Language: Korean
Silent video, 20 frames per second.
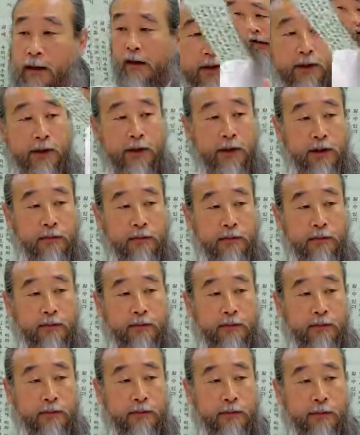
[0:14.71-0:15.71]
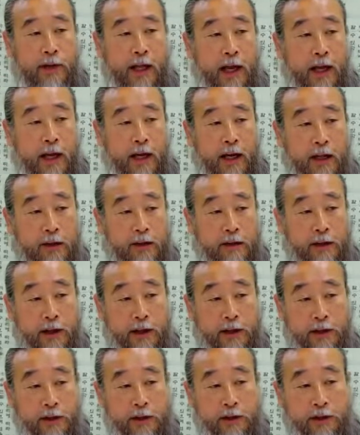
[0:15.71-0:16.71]
지금
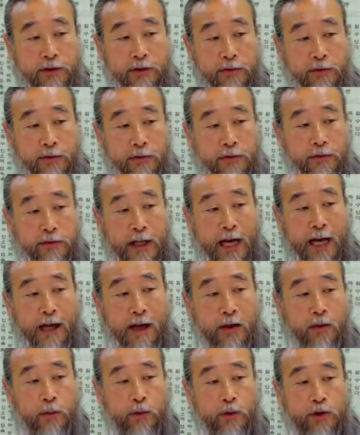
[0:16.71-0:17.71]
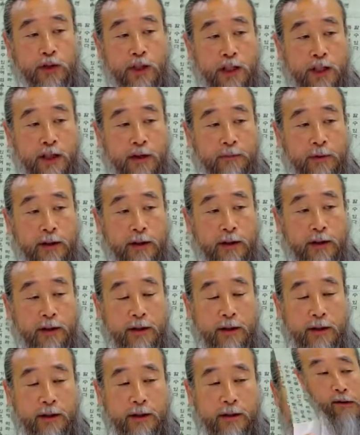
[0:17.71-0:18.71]
내한테 인연으로 다가온
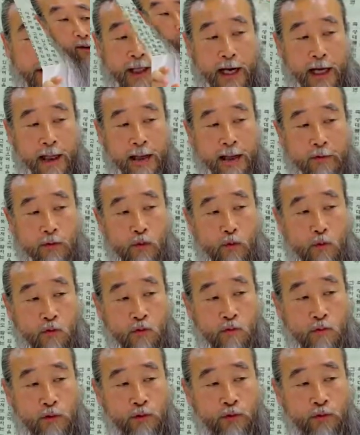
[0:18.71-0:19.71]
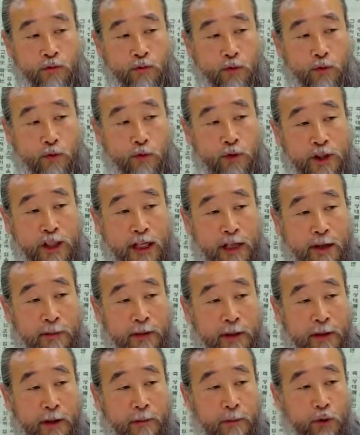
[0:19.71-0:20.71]
사람이 내한테 도움을 주러 온
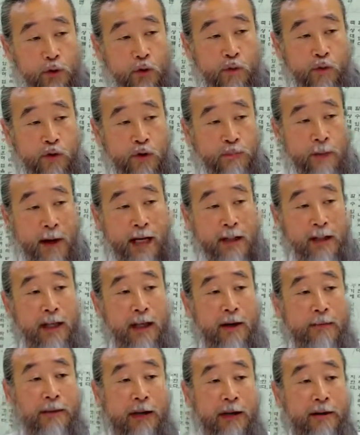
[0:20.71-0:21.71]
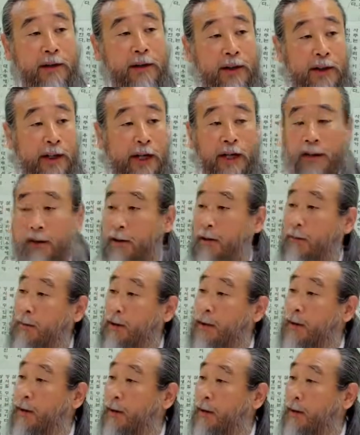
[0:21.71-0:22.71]
사람이 있다면 도움을 받아야 바르게 대하는
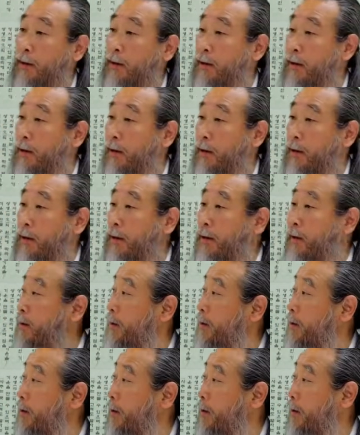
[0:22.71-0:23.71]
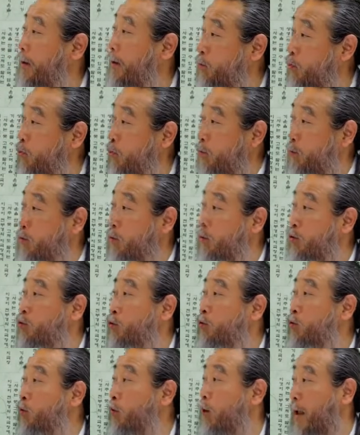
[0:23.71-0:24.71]
겁니다. 어, 도움을
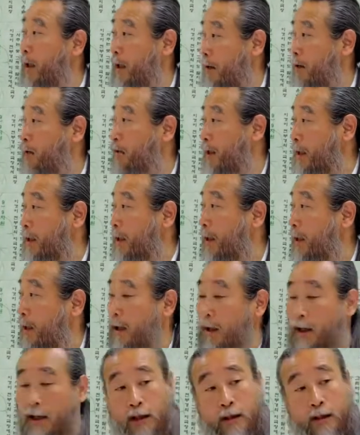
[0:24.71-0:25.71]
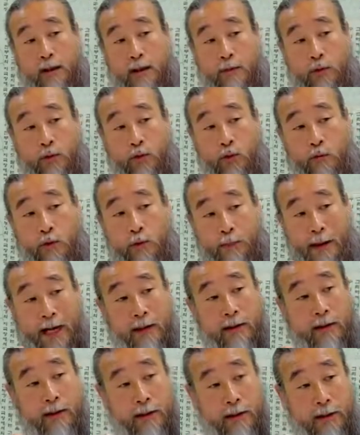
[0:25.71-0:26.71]
주러 왔다. 그러면 도움을
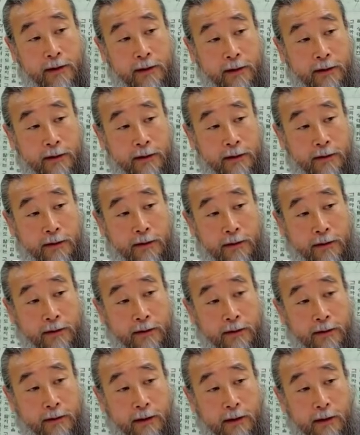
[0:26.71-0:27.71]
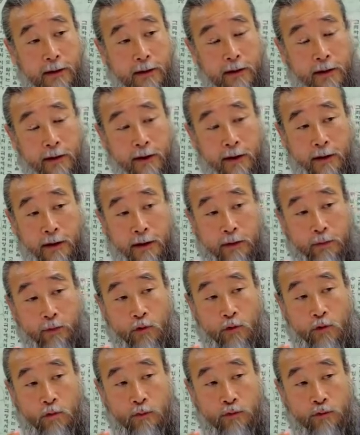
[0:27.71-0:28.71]
받아야 되는 거죠. 어,
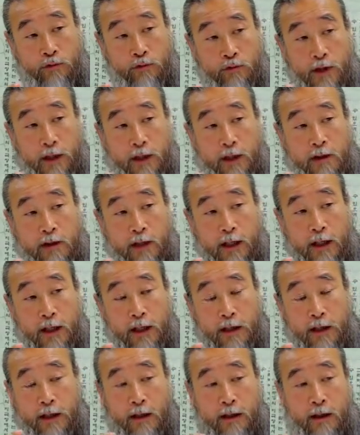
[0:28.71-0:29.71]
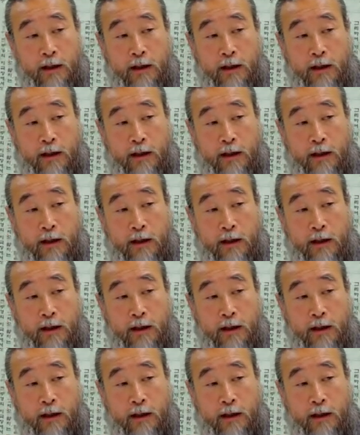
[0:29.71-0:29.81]
도움을 주러 왔는데